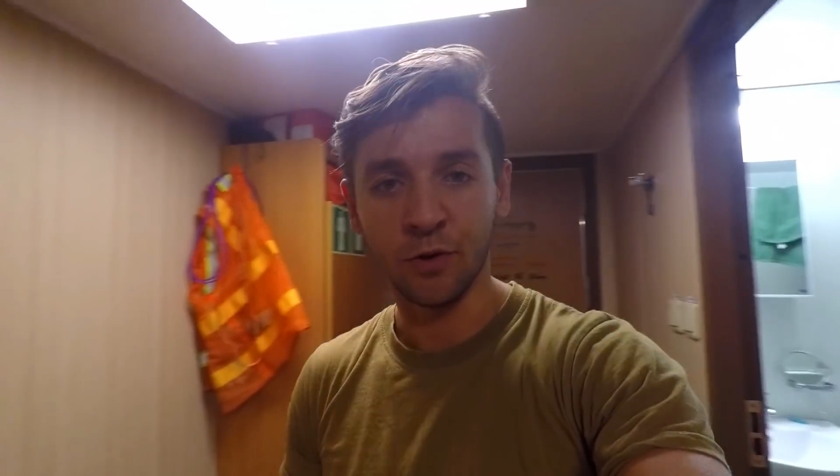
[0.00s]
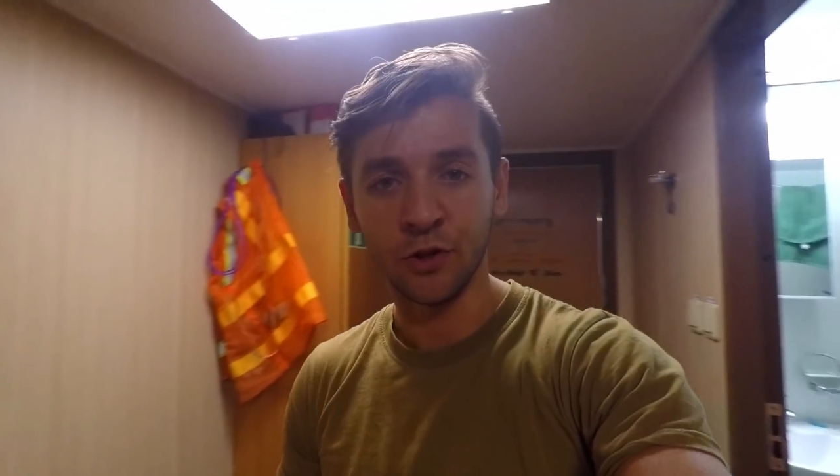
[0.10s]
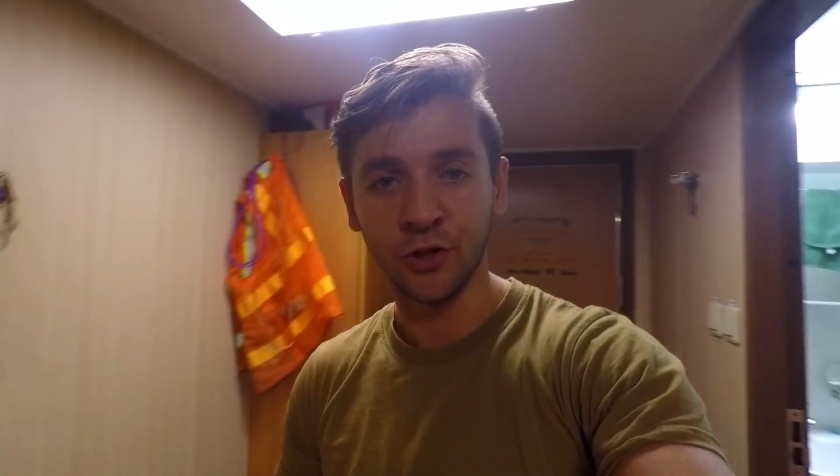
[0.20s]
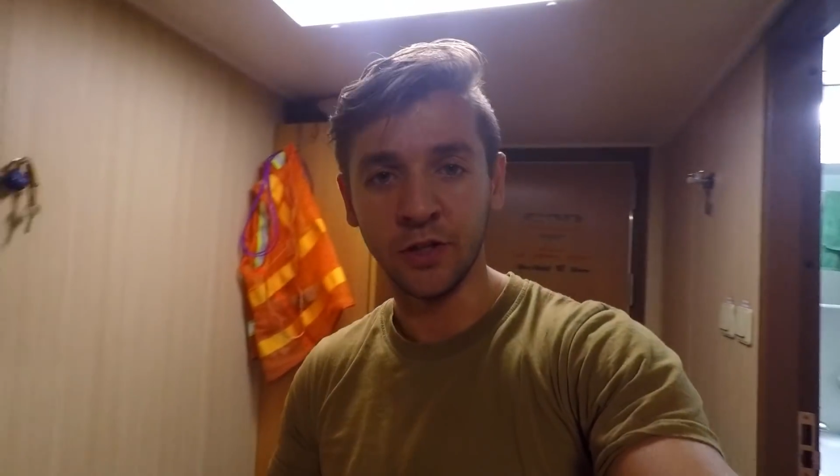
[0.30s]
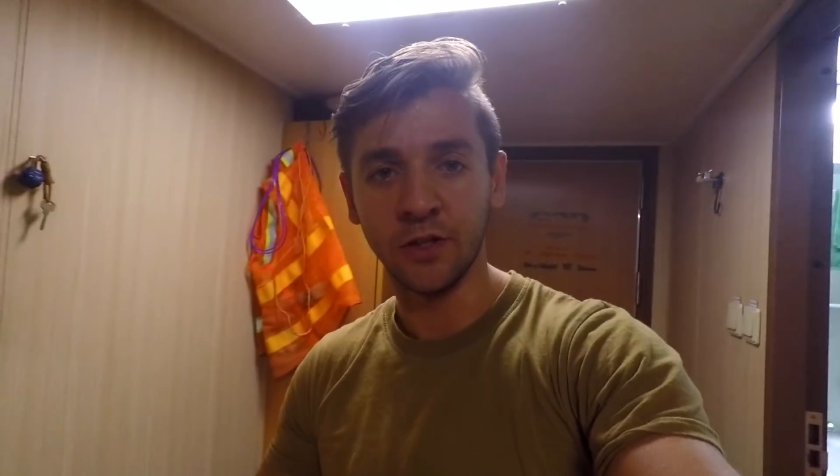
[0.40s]

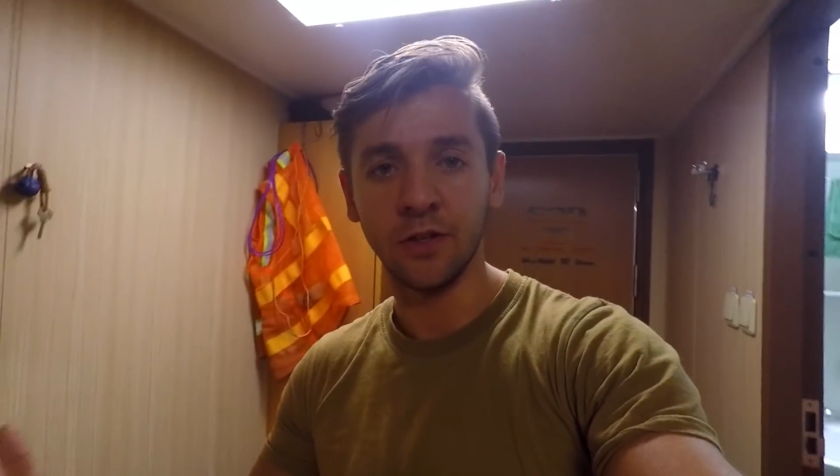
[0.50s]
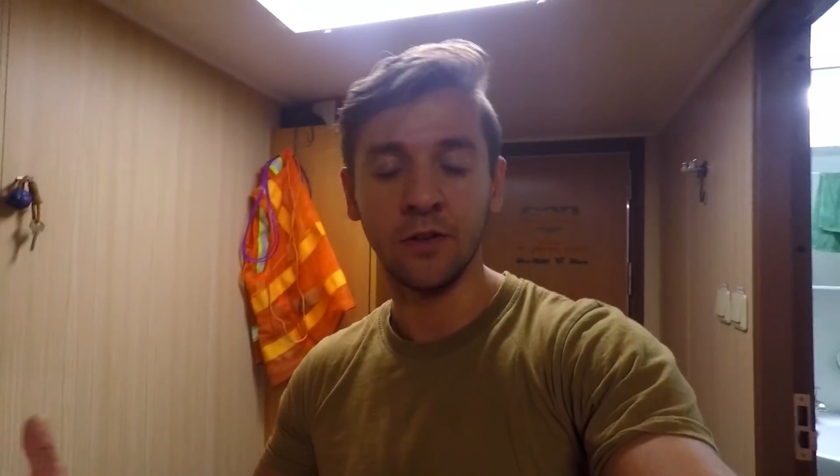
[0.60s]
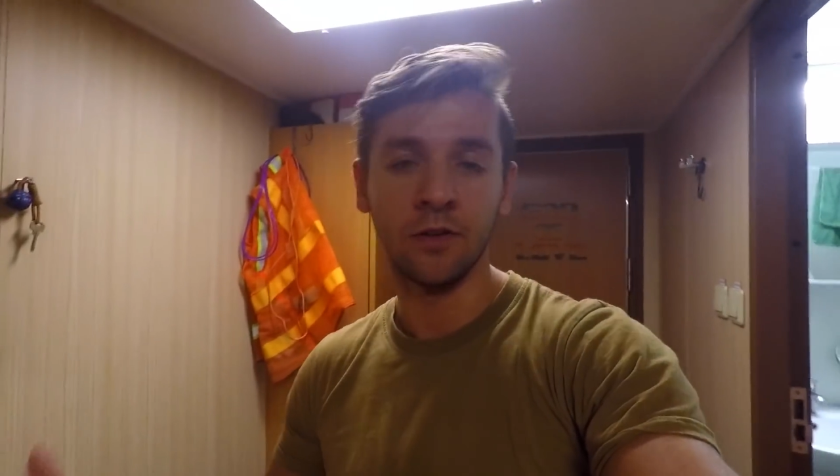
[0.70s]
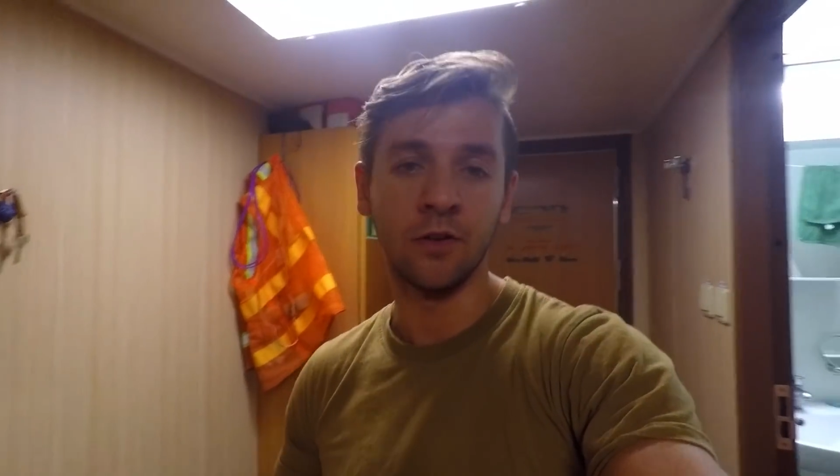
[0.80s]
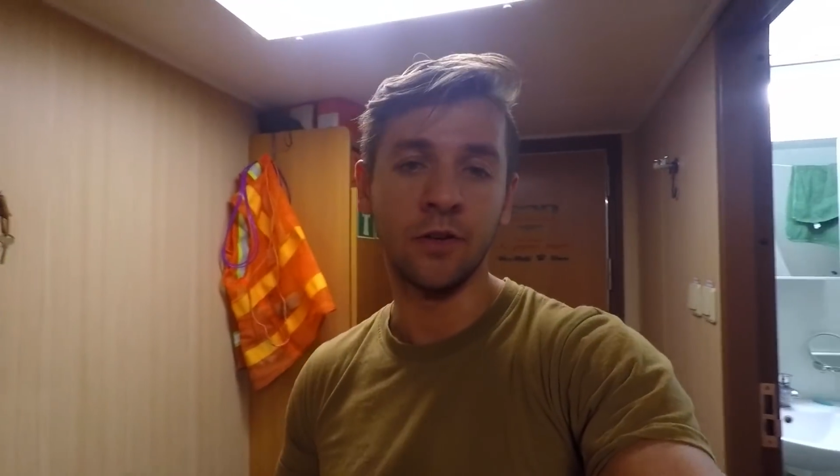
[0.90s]
прожить
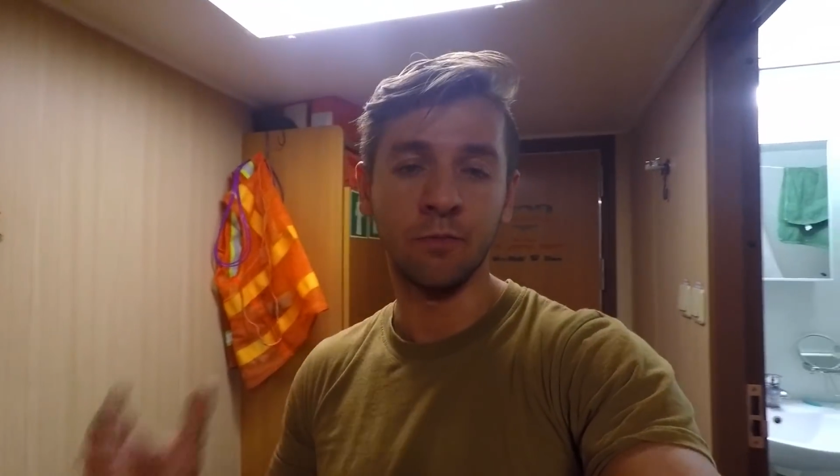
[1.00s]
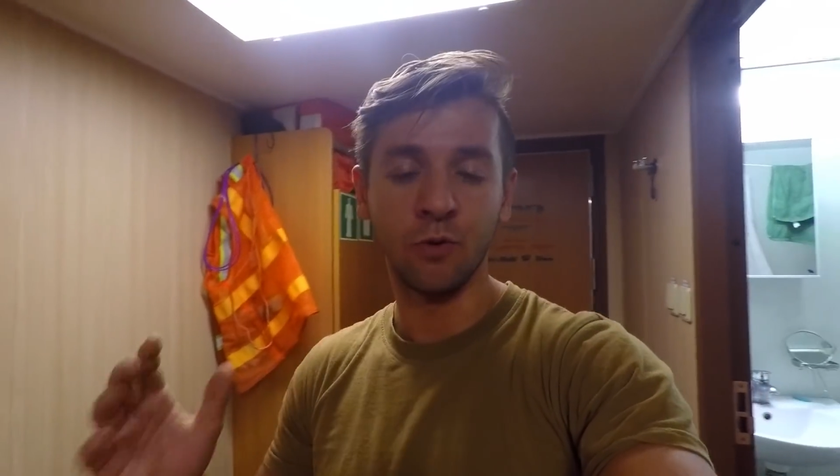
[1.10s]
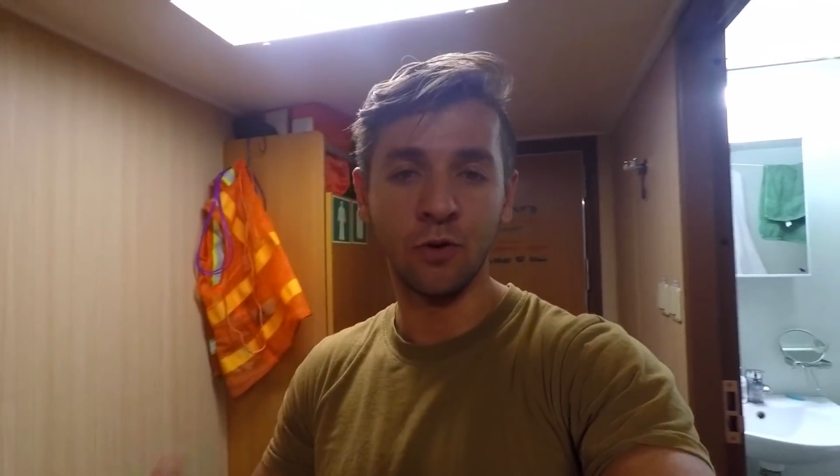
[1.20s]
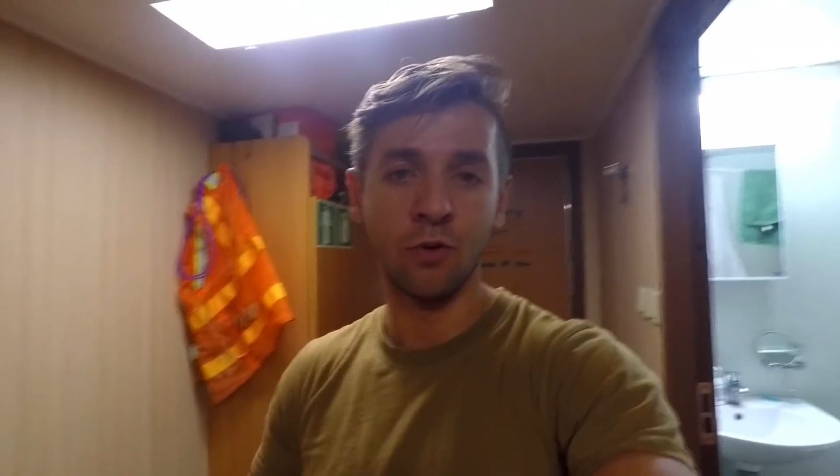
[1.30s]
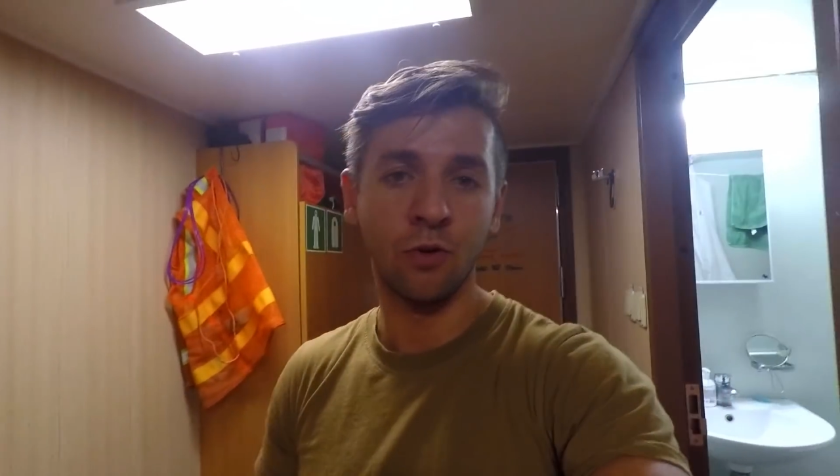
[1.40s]
и
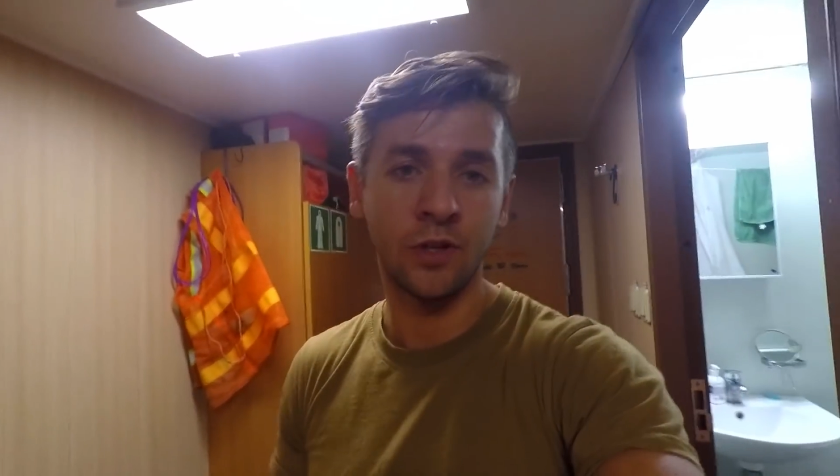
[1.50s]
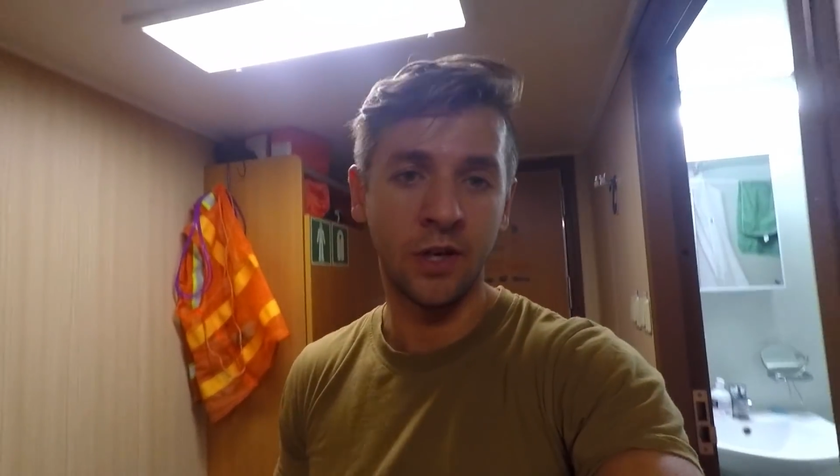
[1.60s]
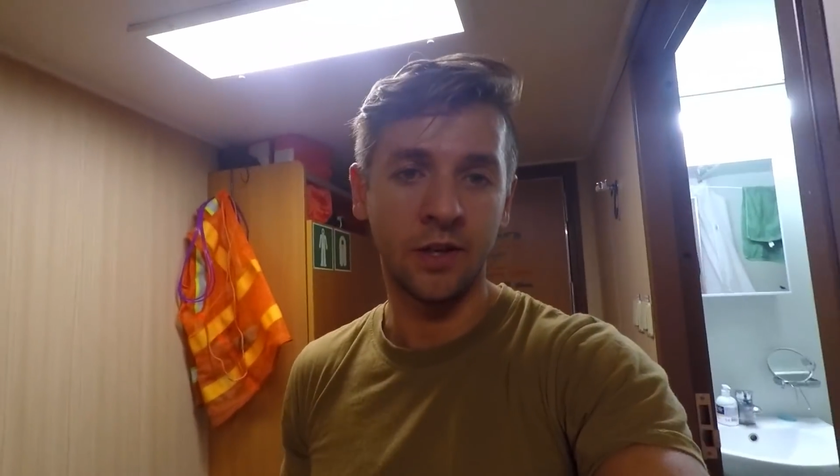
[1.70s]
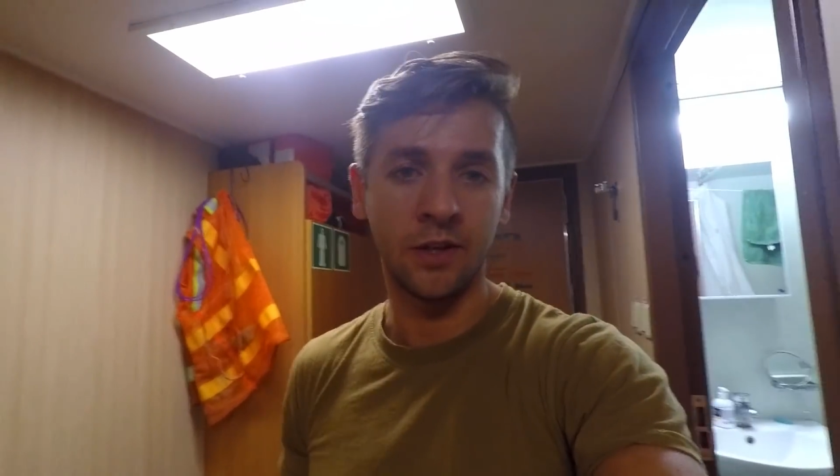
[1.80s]
полгода,